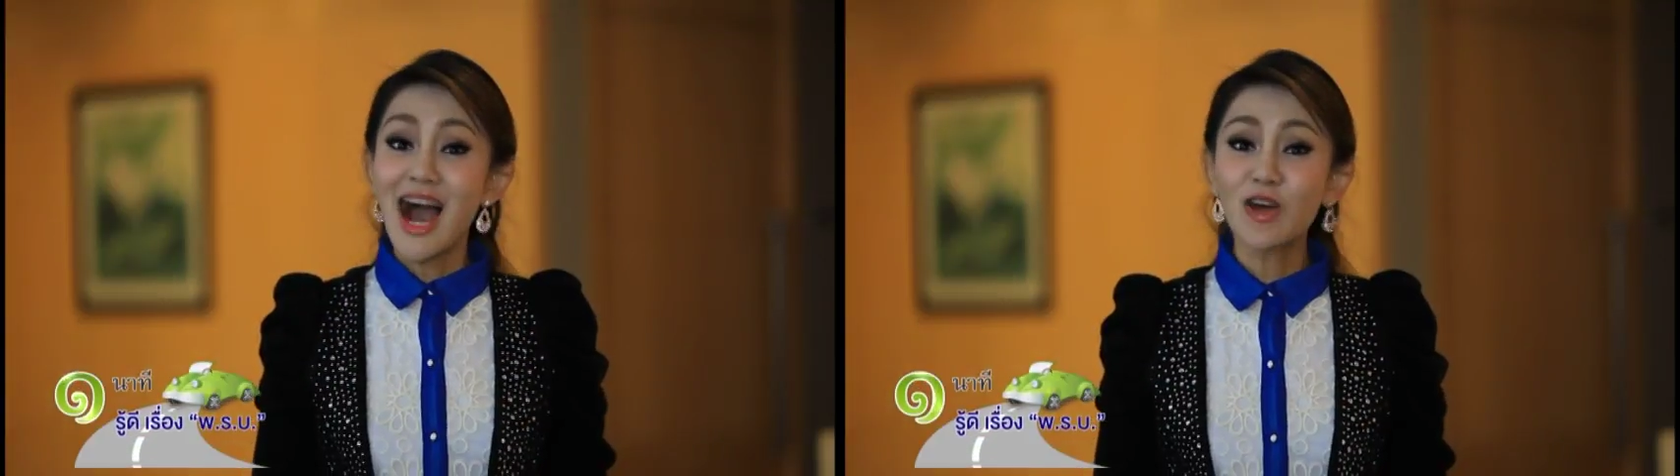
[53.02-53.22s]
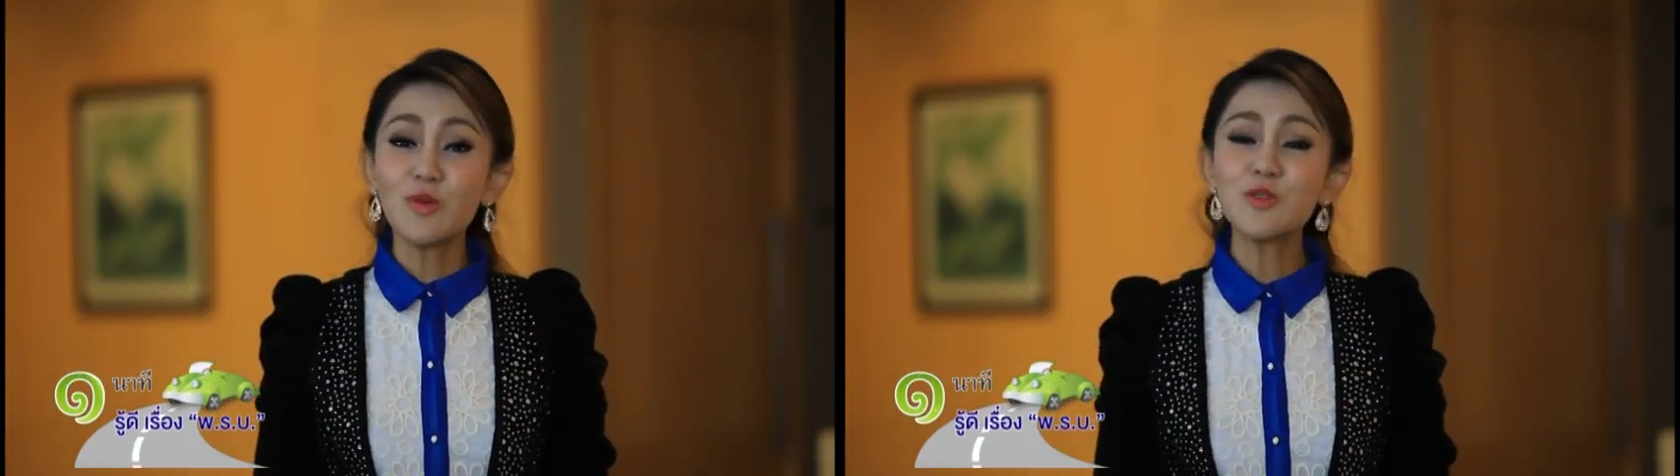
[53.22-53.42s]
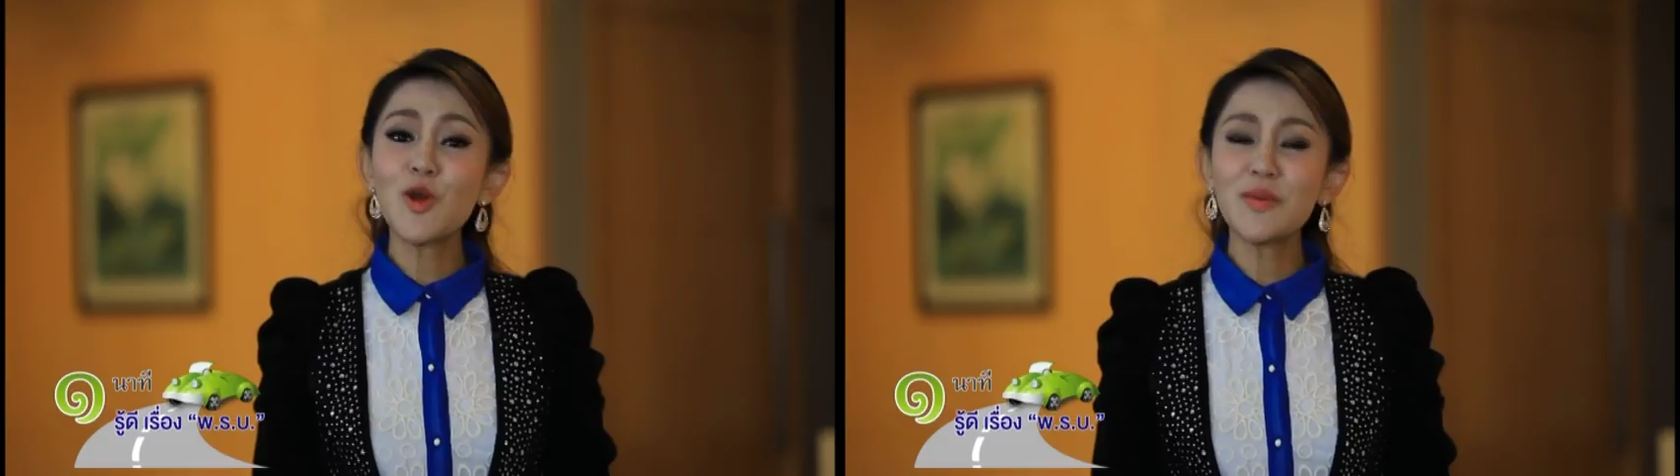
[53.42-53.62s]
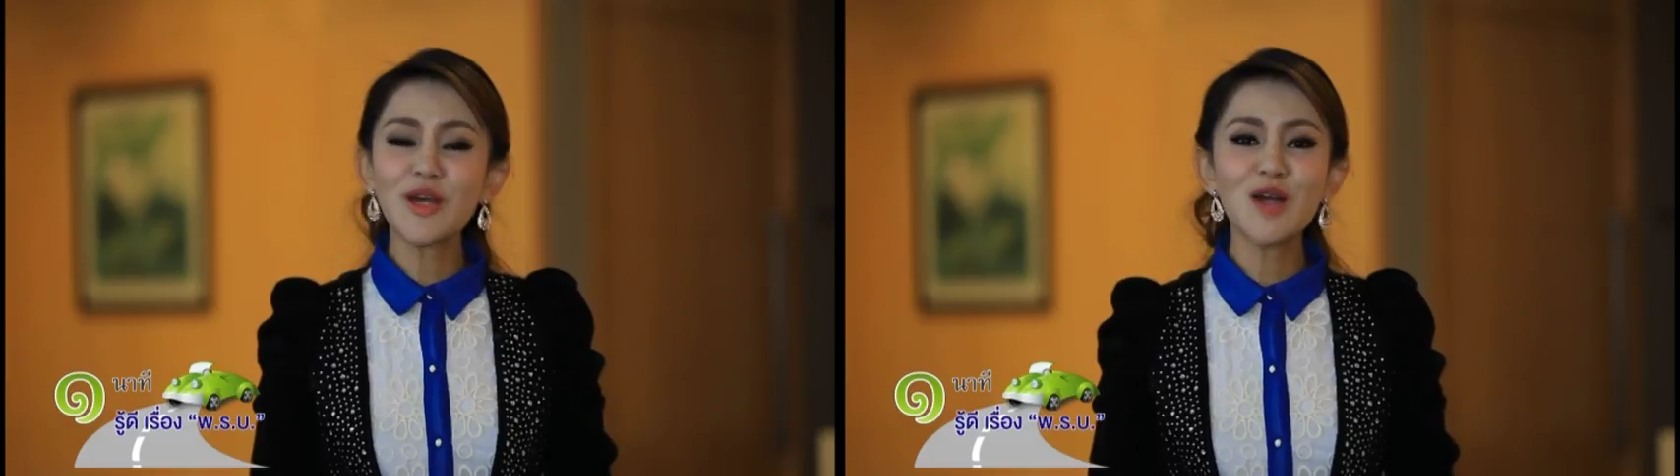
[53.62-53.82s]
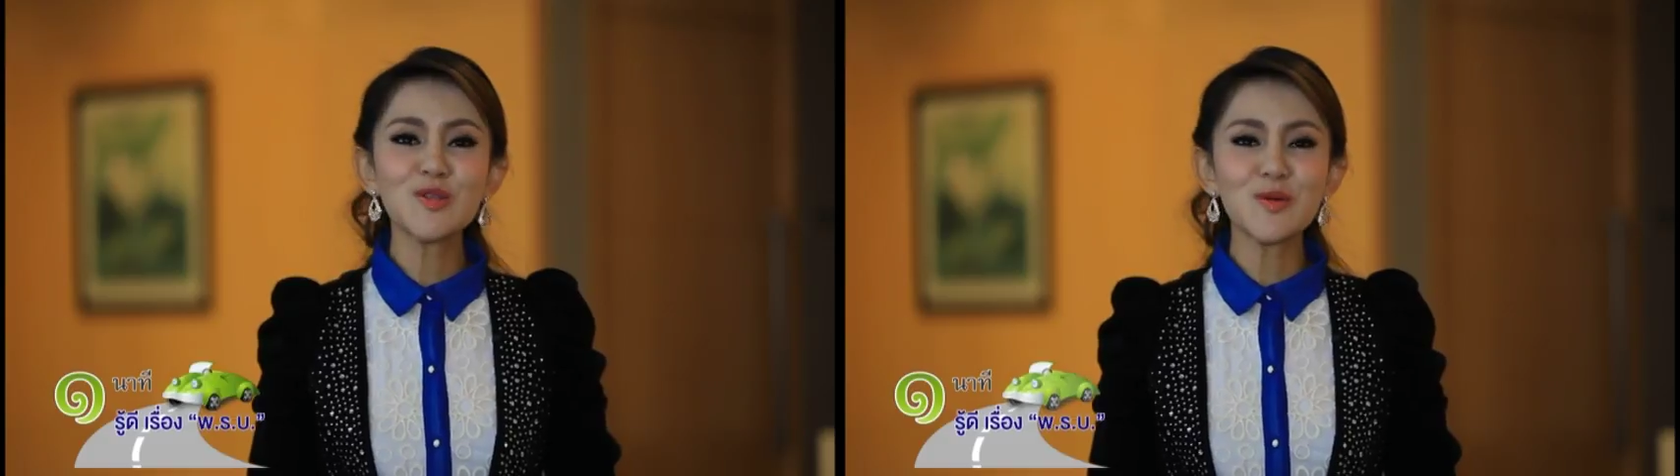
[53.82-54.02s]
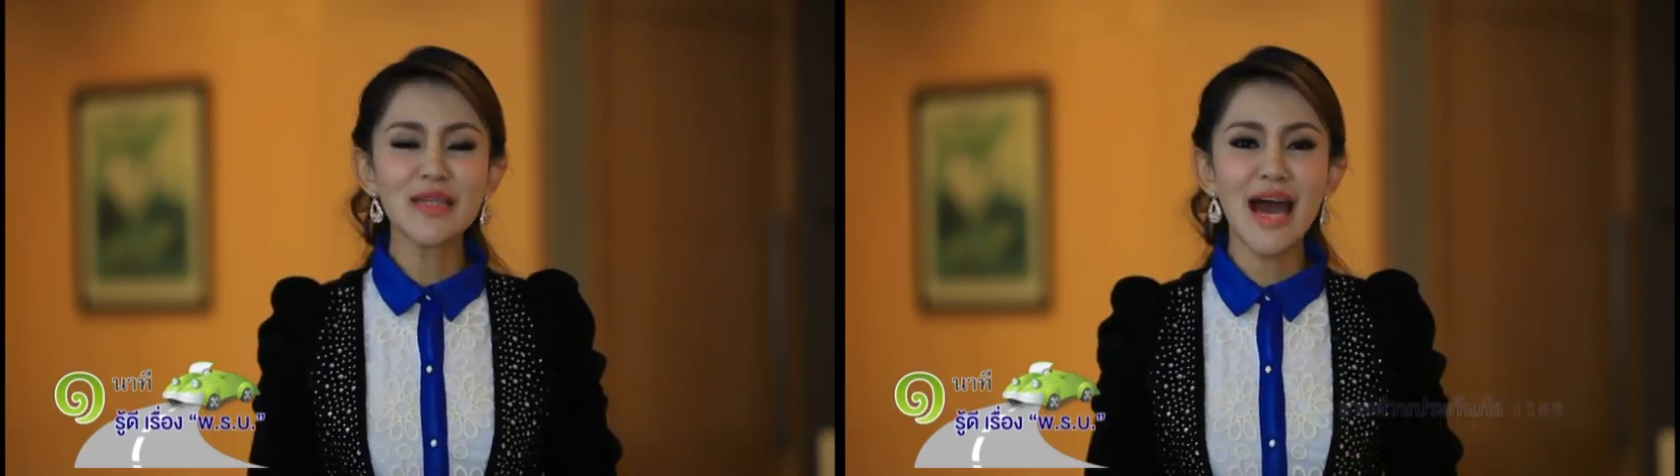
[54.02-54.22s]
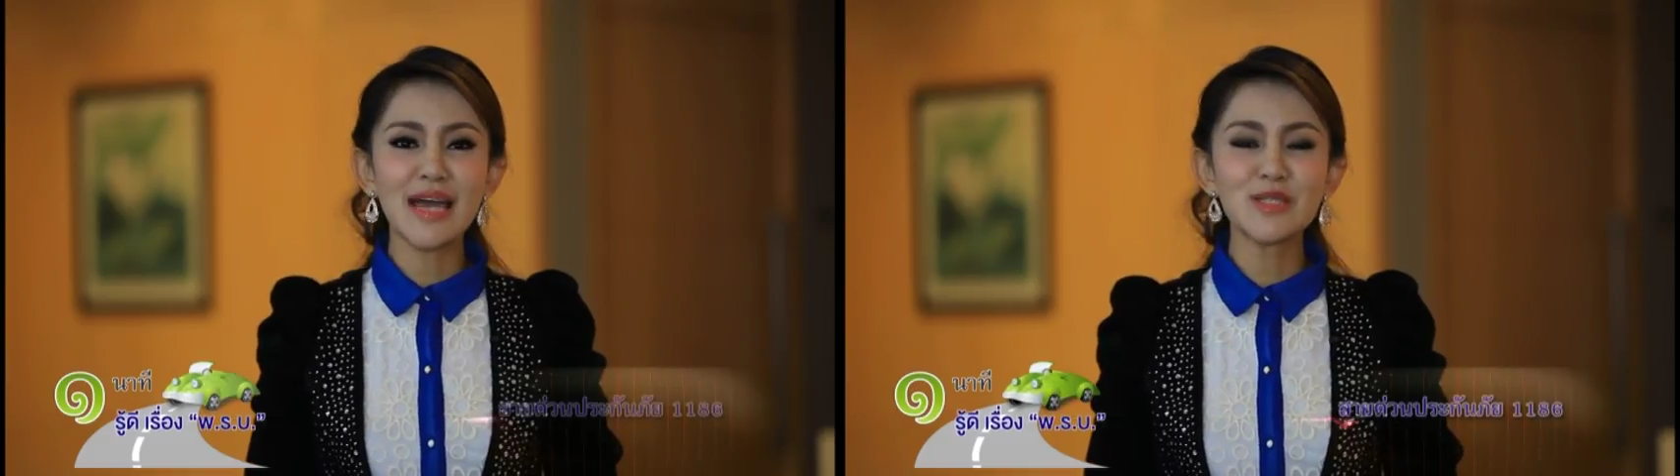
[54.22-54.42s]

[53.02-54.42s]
หากคุณผู้ชมมีข้อสงสัย